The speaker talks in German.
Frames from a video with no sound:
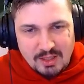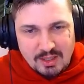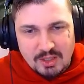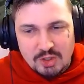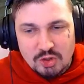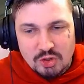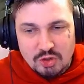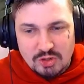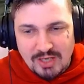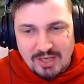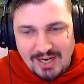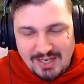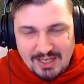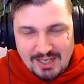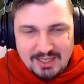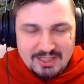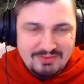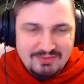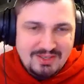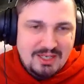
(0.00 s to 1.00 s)
stärker,
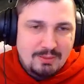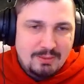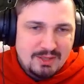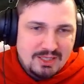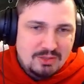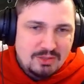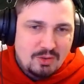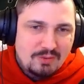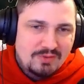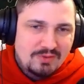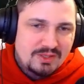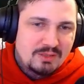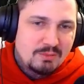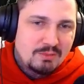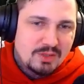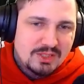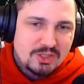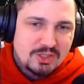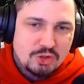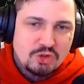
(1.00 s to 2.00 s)
als wenn aber nicht nur einfach die
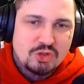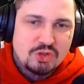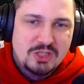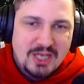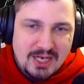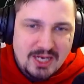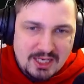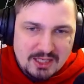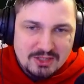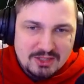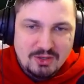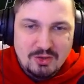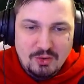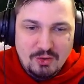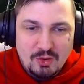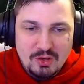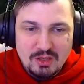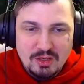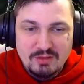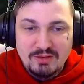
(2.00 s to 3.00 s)
Monster stärker, sondern
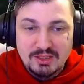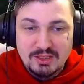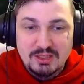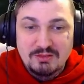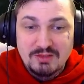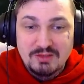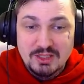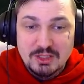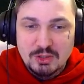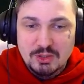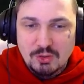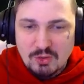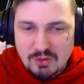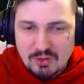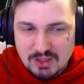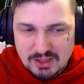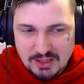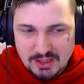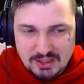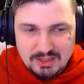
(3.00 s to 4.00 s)
eure Werte werden
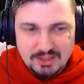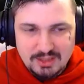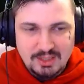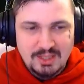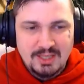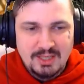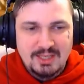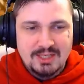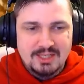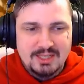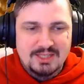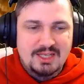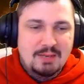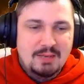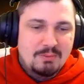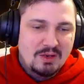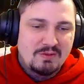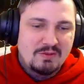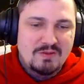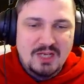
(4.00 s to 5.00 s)
zurückgesetzt. Das kennt
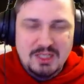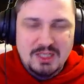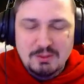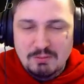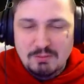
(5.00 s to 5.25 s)
man vielleicht ein